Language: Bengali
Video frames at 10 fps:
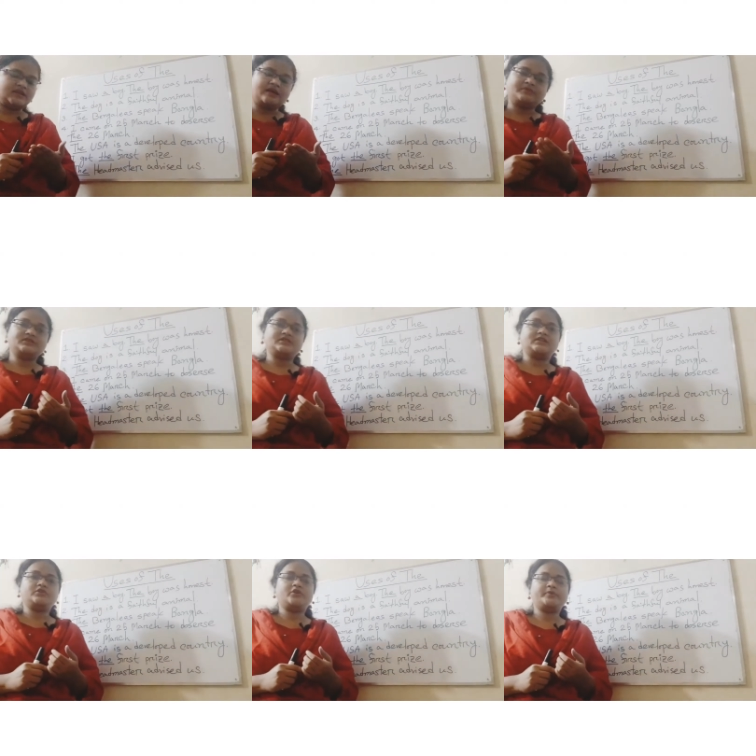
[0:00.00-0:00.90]
আমাদের
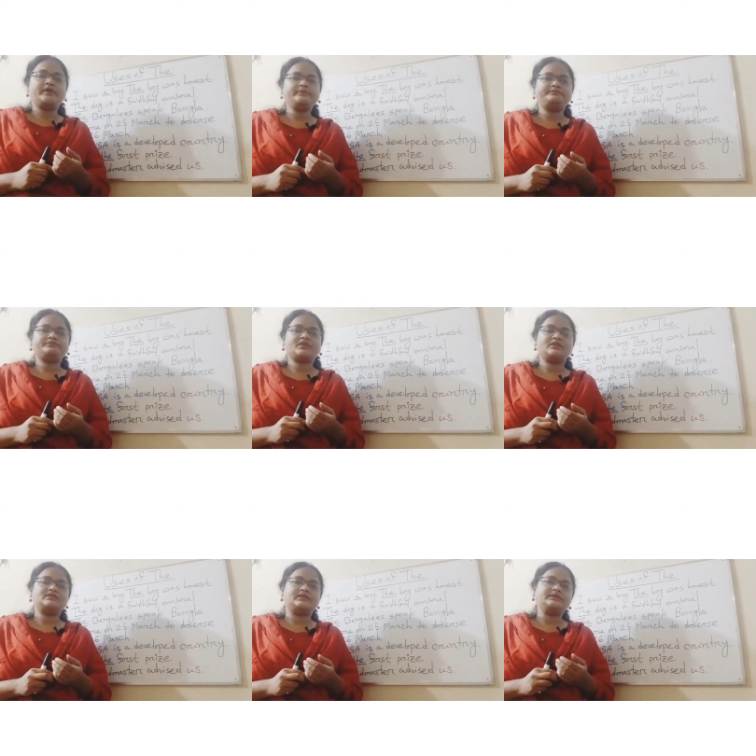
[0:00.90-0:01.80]
জানতে হবে
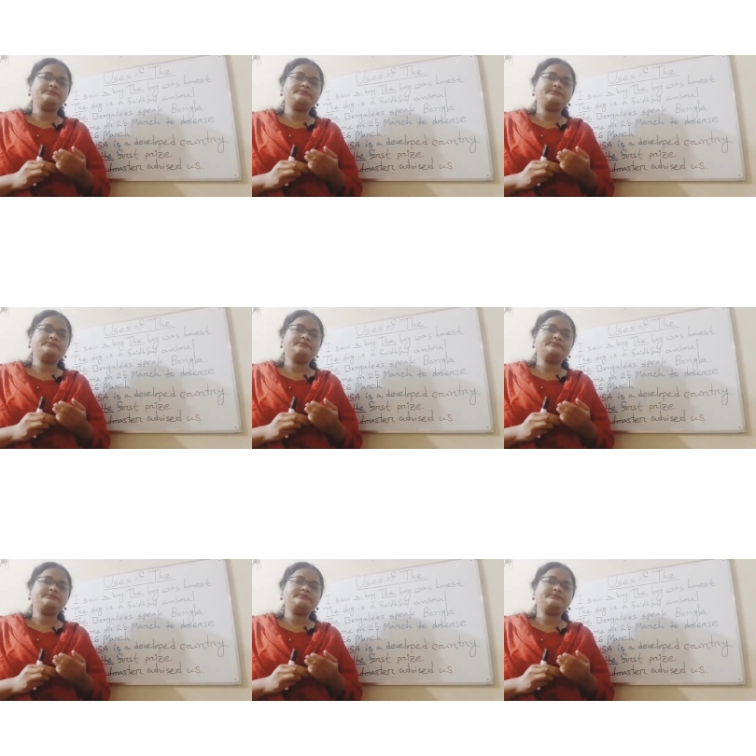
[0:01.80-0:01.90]
যে